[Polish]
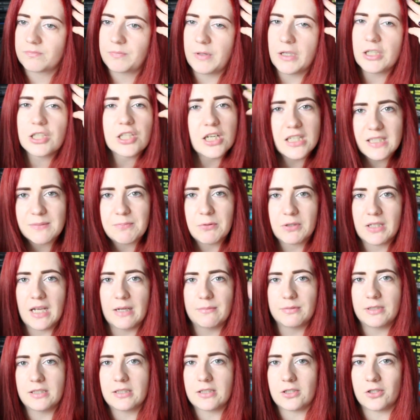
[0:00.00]
Pierwsza
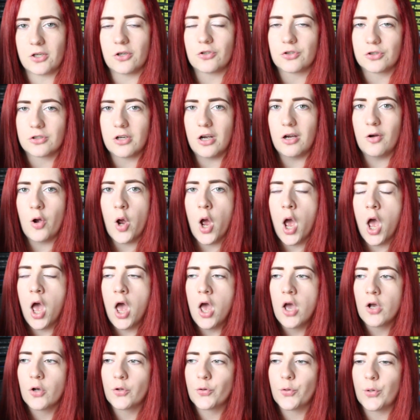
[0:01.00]
spotkałam się z książką,
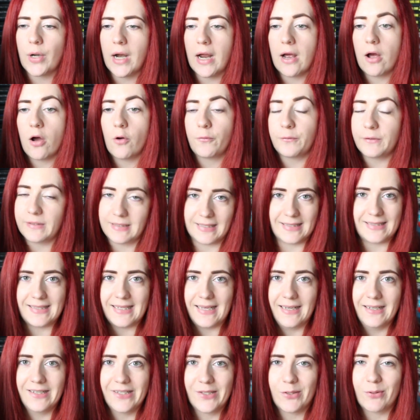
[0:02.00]
która o
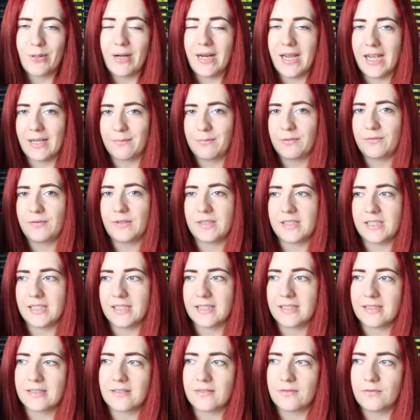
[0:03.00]
fizyce, która jakby wiecie
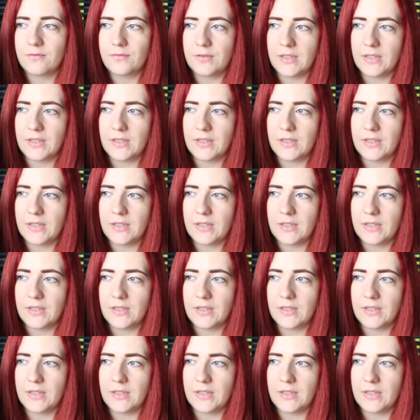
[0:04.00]
jest,